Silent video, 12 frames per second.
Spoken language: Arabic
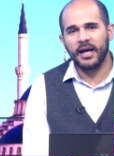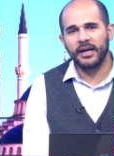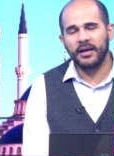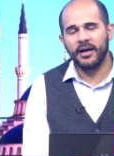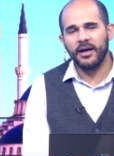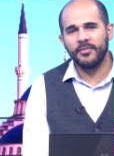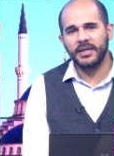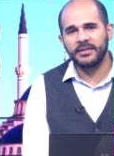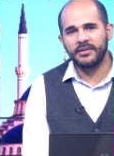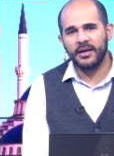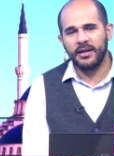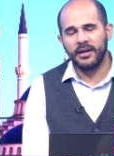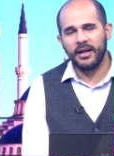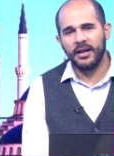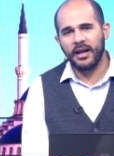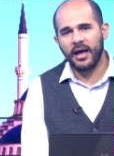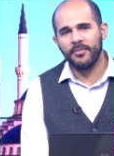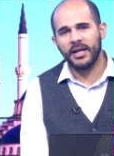لاقامه
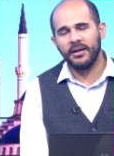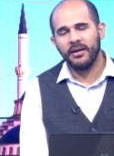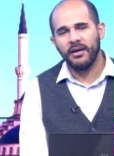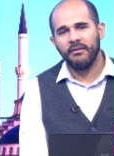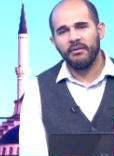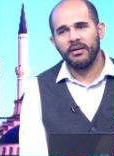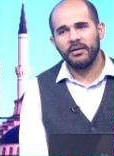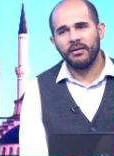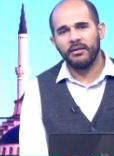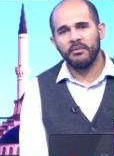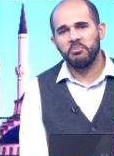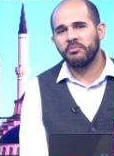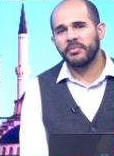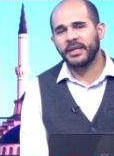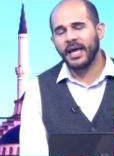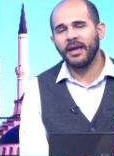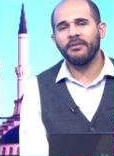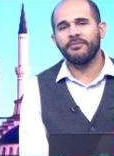العمل آه،
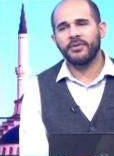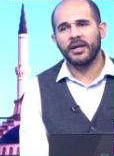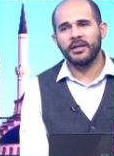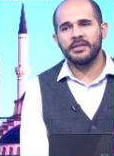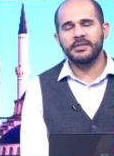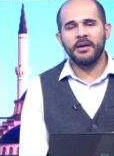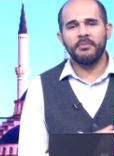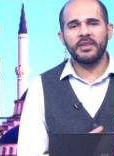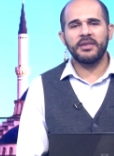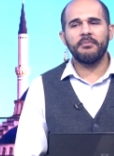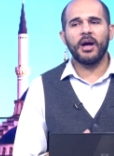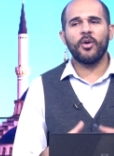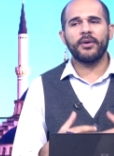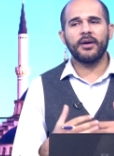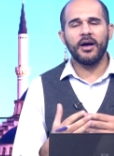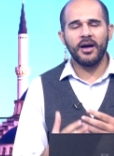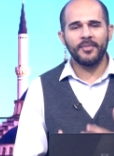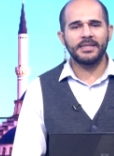كيف يعني انسان مثلا معه
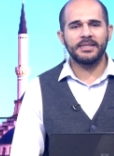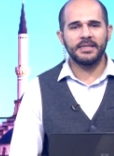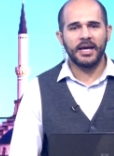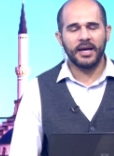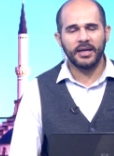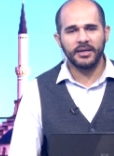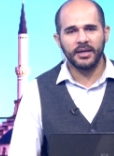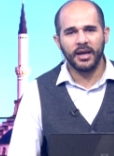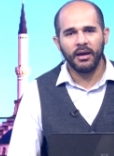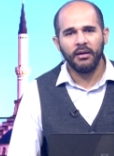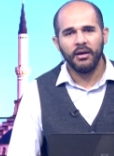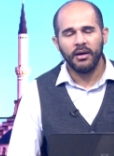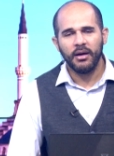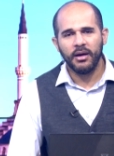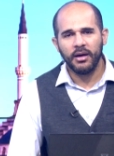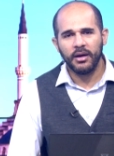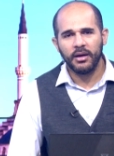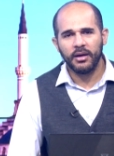اقامه سياحيه
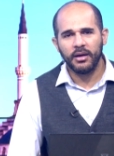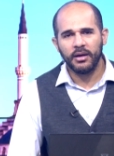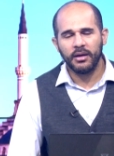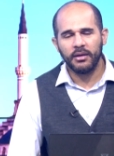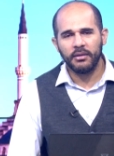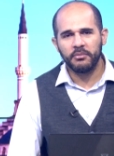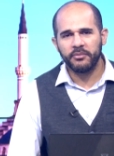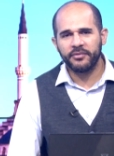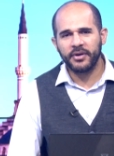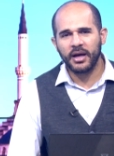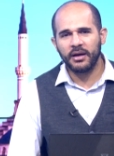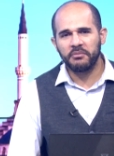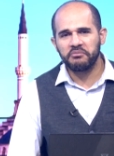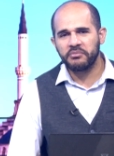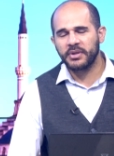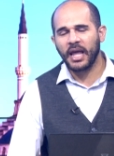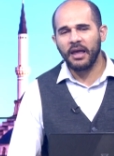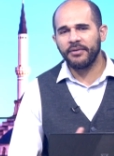ف
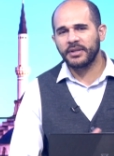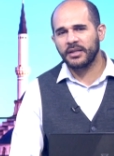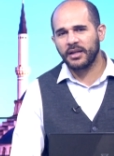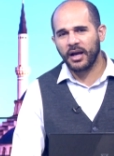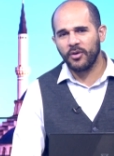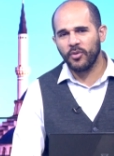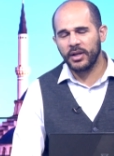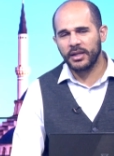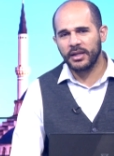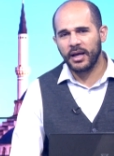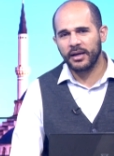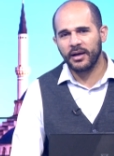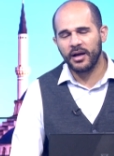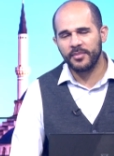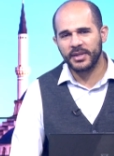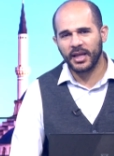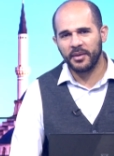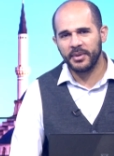كيف تتحول إلى
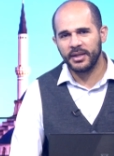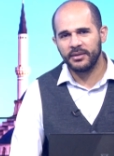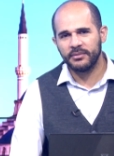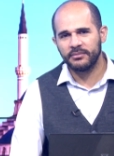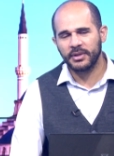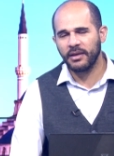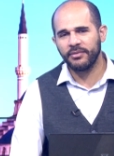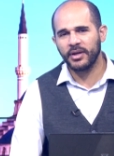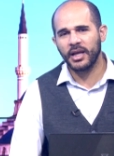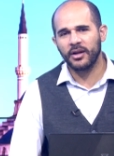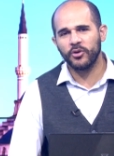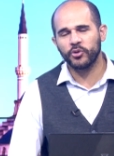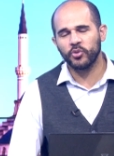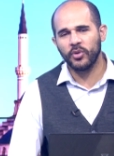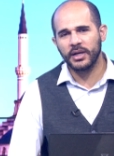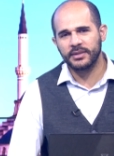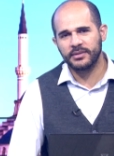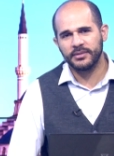إقامة عمل؟ كيف هي
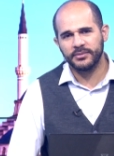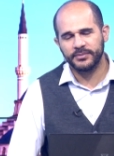الخطوات؟